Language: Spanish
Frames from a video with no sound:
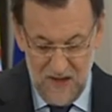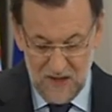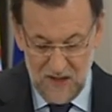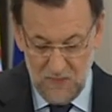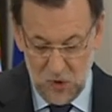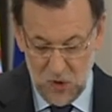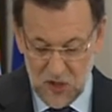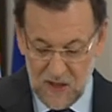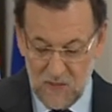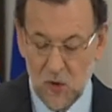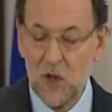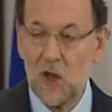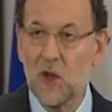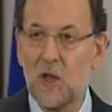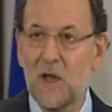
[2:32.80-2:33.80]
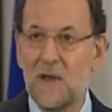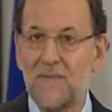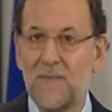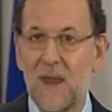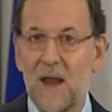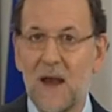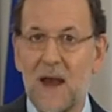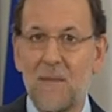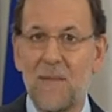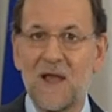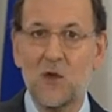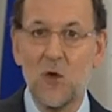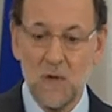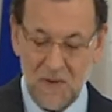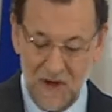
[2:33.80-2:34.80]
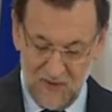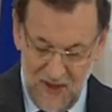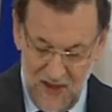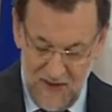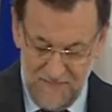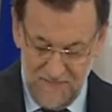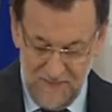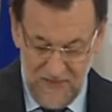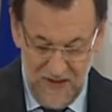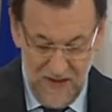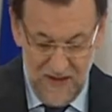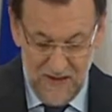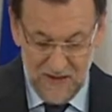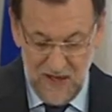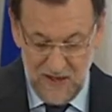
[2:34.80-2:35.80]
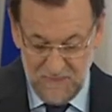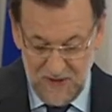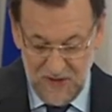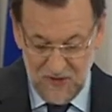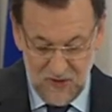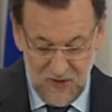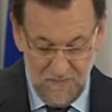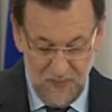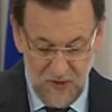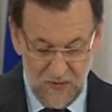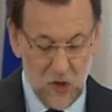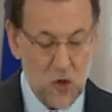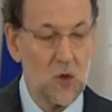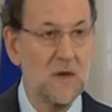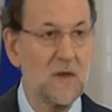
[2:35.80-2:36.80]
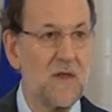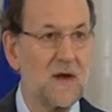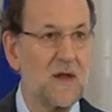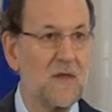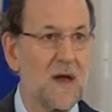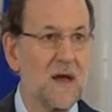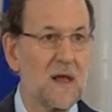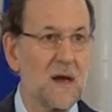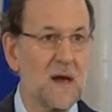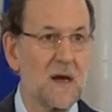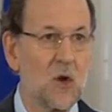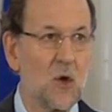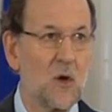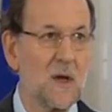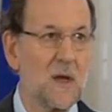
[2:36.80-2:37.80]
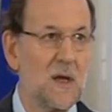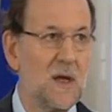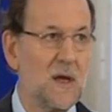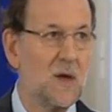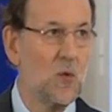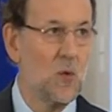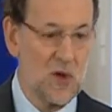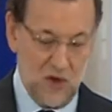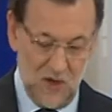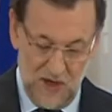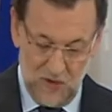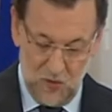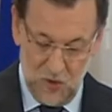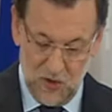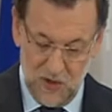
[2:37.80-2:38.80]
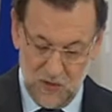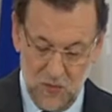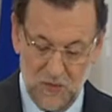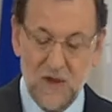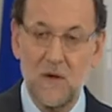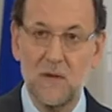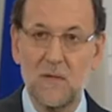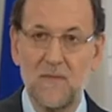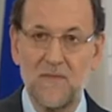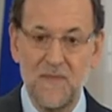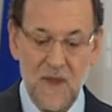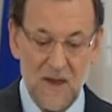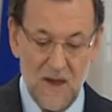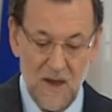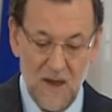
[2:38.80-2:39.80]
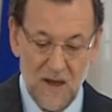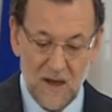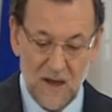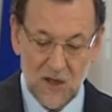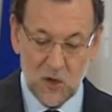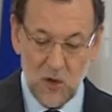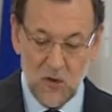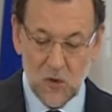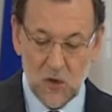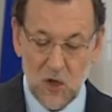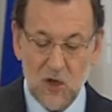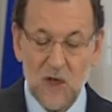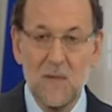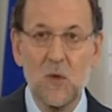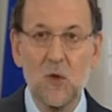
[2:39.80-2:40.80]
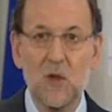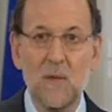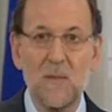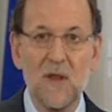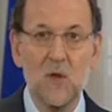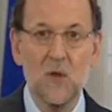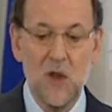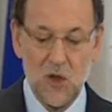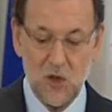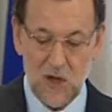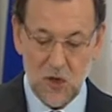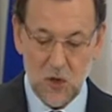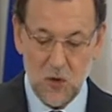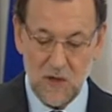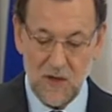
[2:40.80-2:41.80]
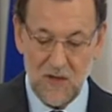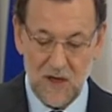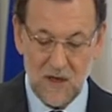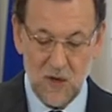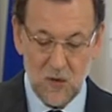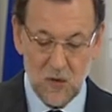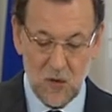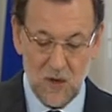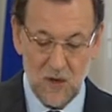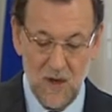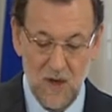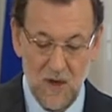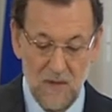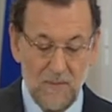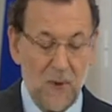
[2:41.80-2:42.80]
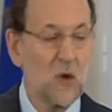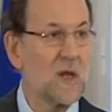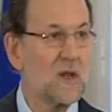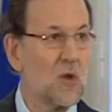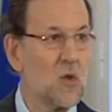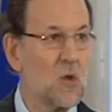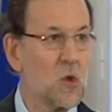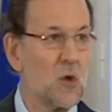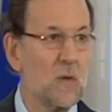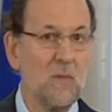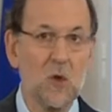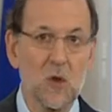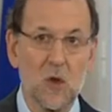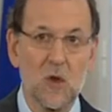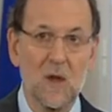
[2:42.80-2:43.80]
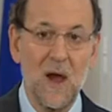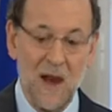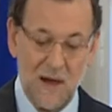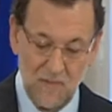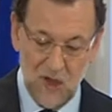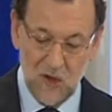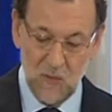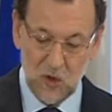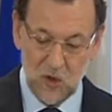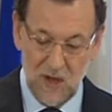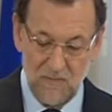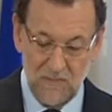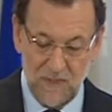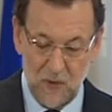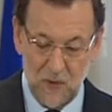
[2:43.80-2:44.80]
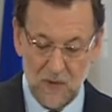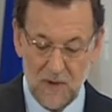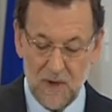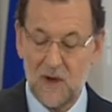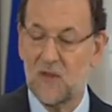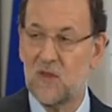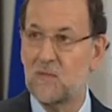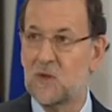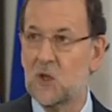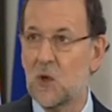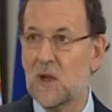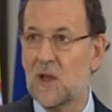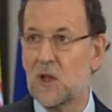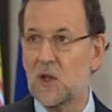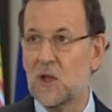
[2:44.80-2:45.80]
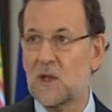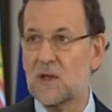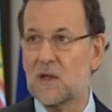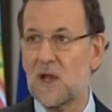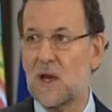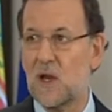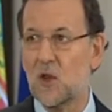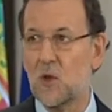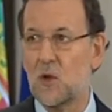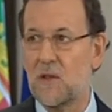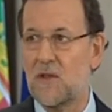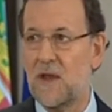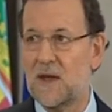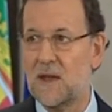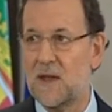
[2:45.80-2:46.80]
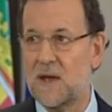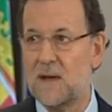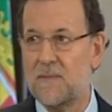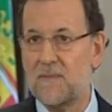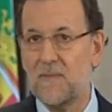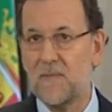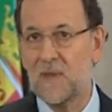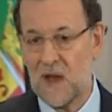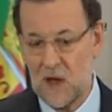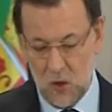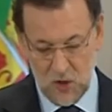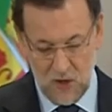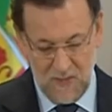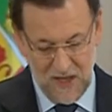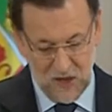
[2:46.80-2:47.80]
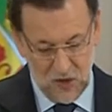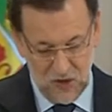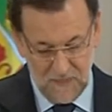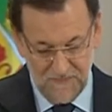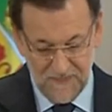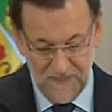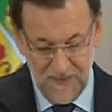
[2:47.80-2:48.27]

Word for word: Demostramos así la mayor verdad del principio de solidaridad que recoge nuestra Constitución, que todos estamos llamados a ser solidarios porque todos somos al mismo tiempo receptores de la solidaridad de los demás.